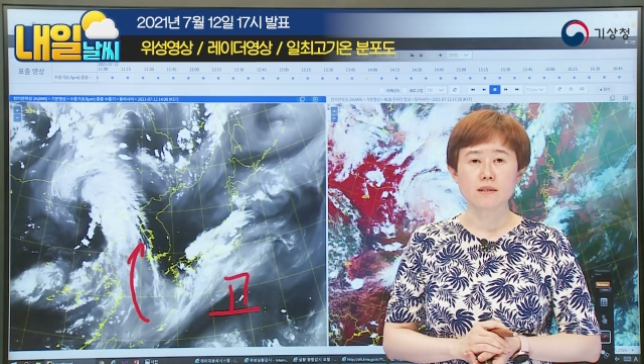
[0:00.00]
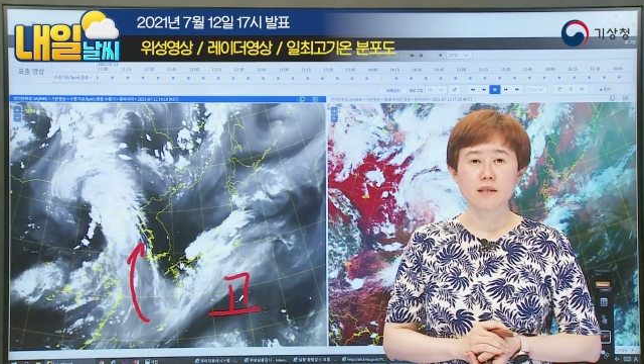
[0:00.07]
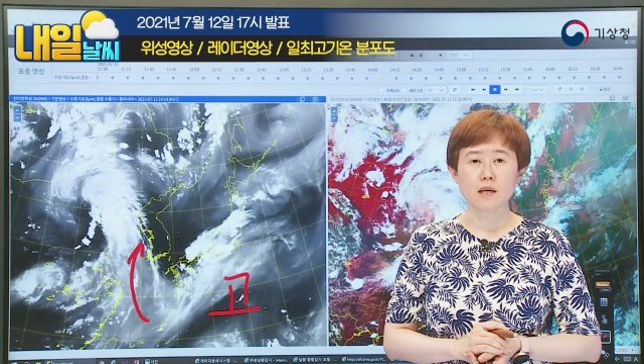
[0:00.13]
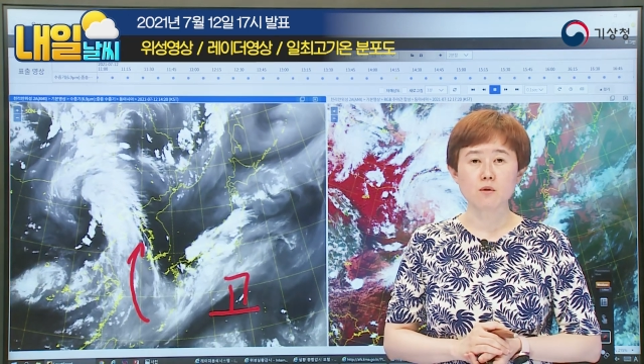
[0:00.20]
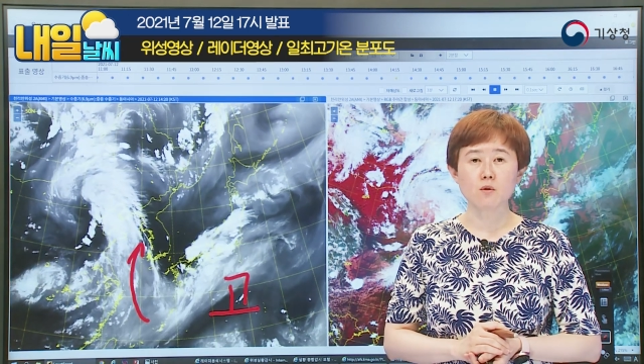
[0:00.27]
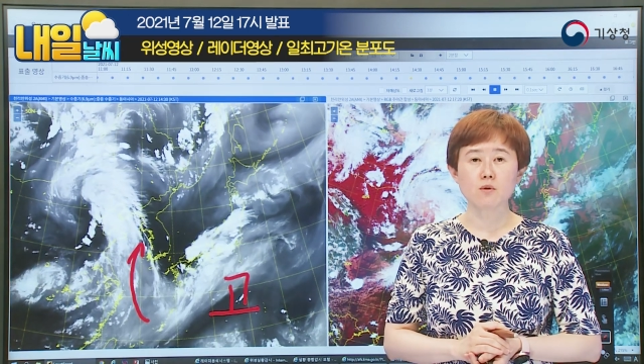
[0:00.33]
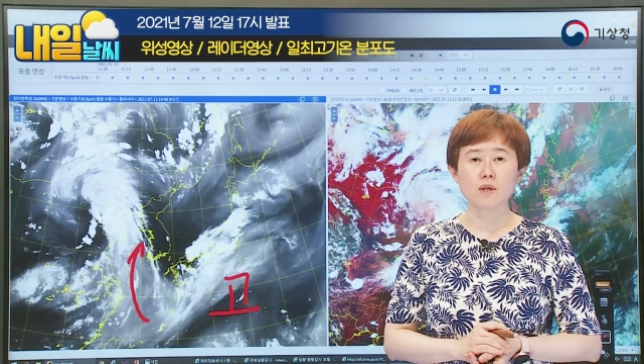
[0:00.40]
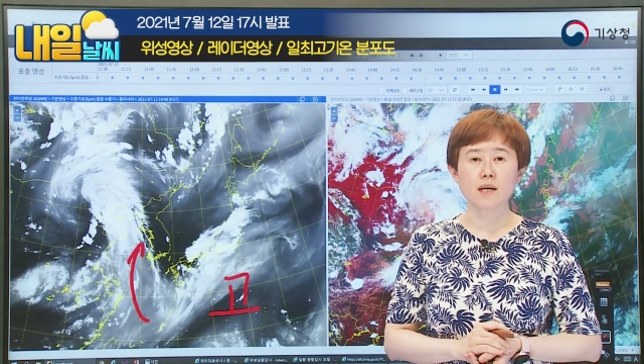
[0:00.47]

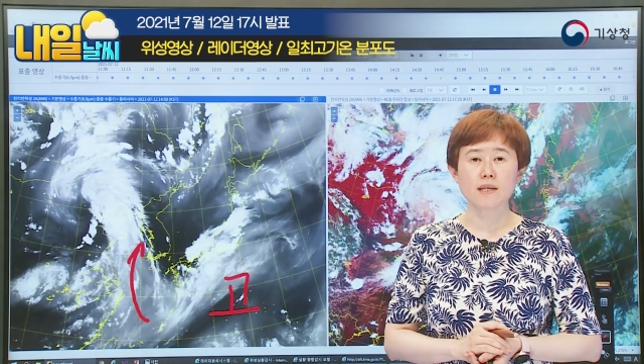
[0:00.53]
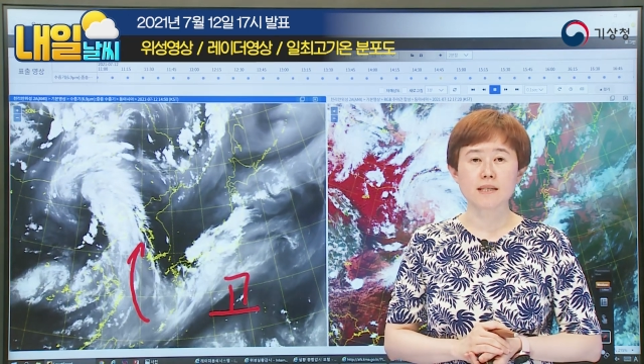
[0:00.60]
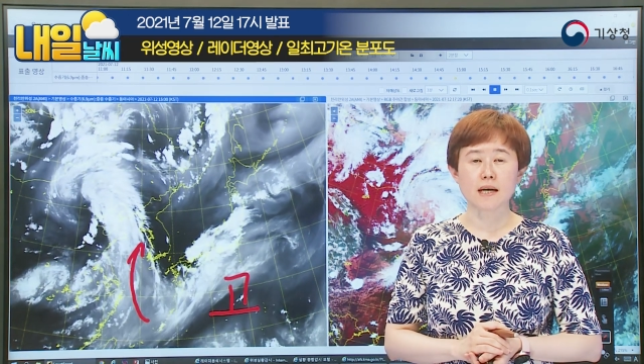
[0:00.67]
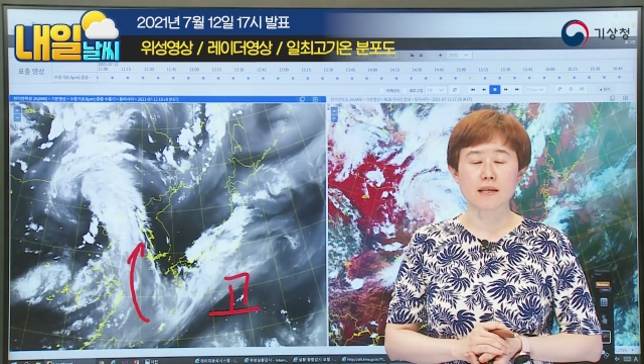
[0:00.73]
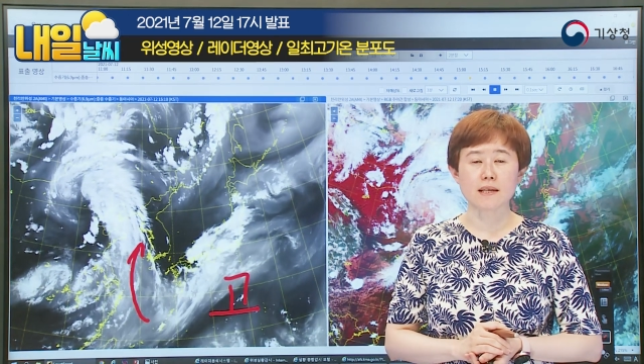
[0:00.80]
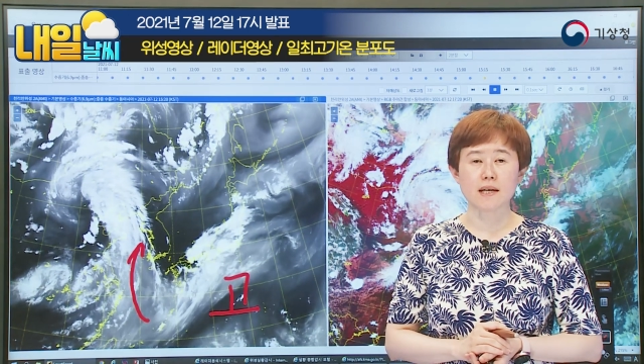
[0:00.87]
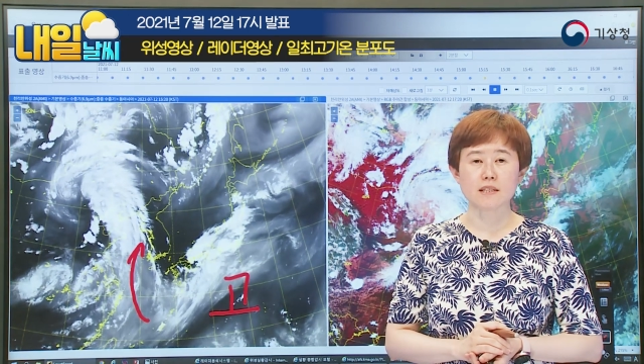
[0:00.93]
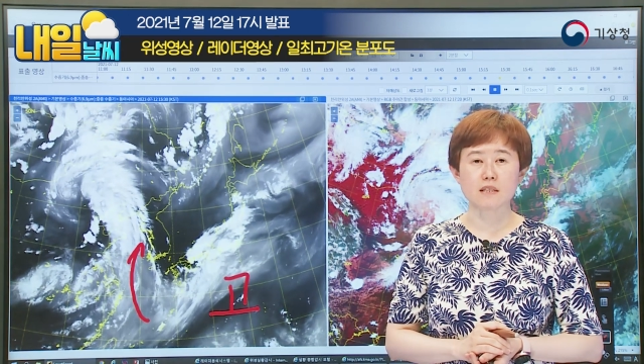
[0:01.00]
찬 공기가
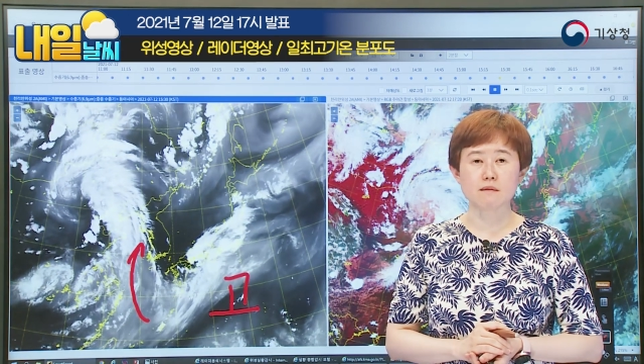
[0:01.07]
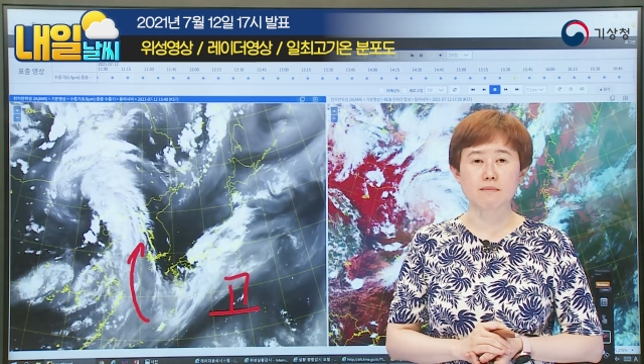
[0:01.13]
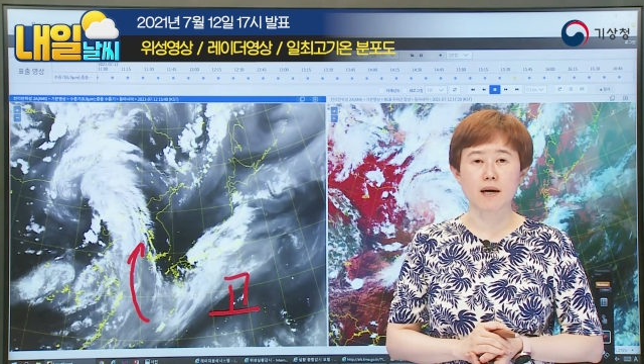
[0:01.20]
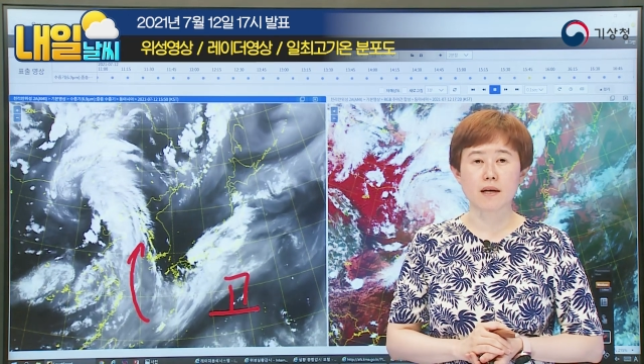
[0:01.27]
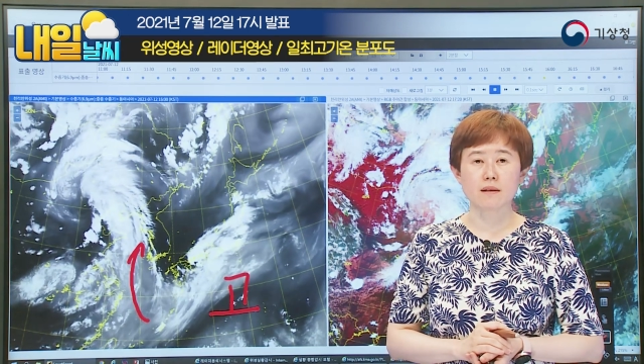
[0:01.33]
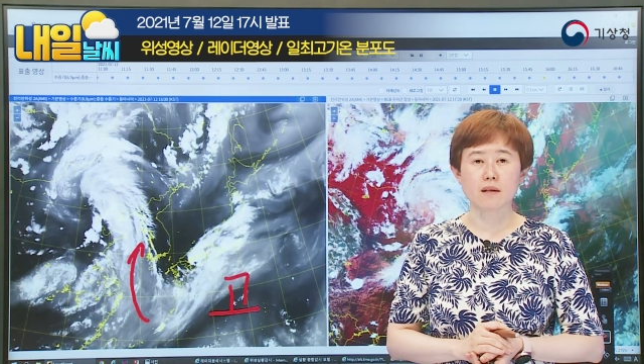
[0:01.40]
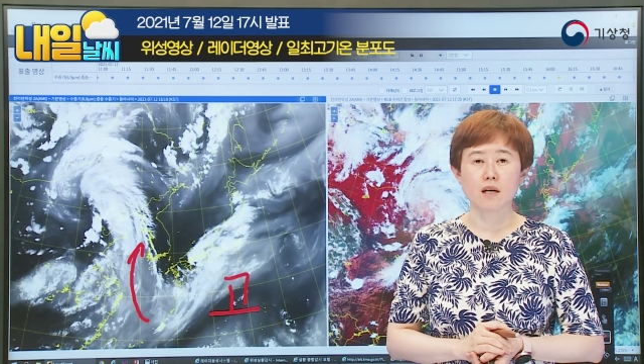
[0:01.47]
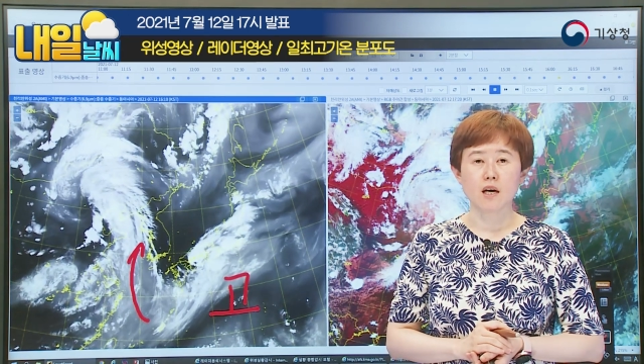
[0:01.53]
자리하지만